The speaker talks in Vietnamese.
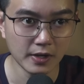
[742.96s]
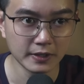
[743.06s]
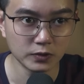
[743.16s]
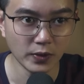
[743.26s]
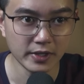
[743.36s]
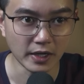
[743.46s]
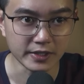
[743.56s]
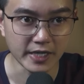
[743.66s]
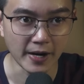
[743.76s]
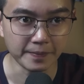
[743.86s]
Thúy nhận
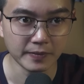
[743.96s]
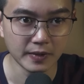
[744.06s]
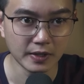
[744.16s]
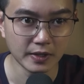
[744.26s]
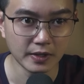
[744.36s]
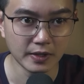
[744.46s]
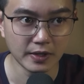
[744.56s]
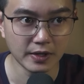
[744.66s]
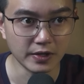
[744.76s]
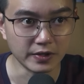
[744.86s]
ra
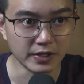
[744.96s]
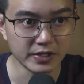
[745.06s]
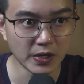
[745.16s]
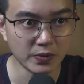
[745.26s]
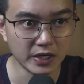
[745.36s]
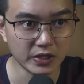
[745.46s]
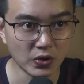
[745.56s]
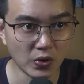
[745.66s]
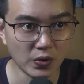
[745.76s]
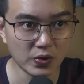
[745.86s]
dường như sau lưng
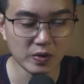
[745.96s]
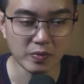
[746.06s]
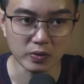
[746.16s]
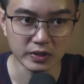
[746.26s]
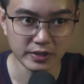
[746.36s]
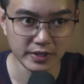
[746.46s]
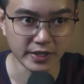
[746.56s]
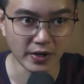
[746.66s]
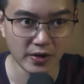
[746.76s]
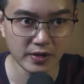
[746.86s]
cô có một thứ gì
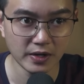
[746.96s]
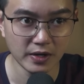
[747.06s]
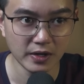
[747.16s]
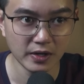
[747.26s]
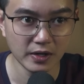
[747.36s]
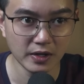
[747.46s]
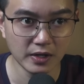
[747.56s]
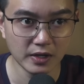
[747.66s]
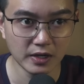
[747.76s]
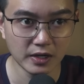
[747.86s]
đó.
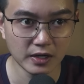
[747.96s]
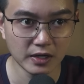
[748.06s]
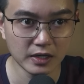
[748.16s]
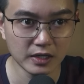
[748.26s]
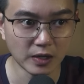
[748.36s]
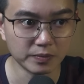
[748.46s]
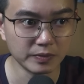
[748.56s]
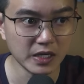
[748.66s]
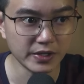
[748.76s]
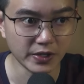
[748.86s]
Không
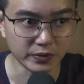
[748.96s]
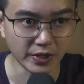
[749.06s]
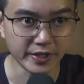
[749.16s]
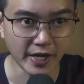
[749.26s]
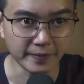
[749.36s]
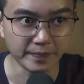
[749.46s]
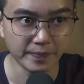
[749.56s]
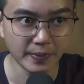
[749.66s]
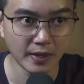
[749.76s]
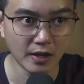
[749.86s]
mất nhiều thời gian,
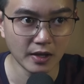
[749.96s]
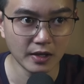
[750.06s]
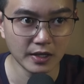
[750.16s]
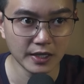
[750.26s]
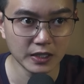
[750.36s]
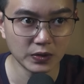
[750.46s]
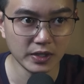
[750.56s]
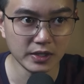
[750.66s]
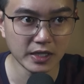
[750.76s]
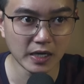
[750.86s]

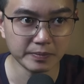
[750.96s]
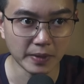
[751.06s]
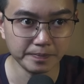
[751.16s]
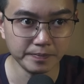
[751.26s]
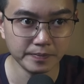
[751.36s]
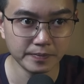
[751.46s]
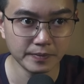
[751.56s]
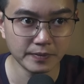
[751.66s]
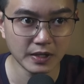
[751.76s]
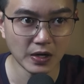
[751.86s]
Thúy chắc mẩm
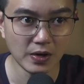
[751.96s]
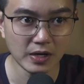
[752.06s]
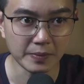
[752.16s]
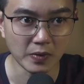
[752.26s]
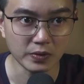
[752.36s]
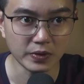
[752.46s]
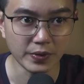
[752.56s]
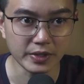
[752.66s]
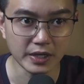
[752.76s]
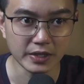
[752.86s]
đó là một đôi
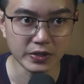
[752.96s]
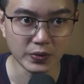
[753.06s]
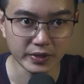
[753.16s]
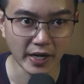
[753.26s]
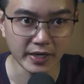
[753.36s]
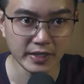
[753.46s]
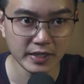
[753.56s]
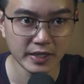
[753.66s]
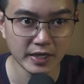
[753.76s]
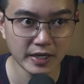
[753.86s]
chân duỗi thẳng
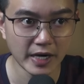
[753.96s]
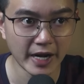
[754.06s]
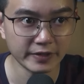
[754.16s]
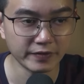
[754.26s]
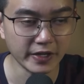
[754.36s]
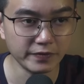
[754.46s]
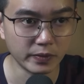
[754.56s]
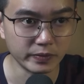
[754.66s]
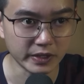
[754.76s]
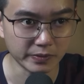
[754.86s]
đang vẫy
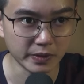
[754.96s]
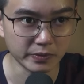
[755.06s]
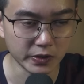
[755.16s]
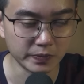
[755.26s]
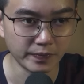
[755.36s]
vùng trong không trung.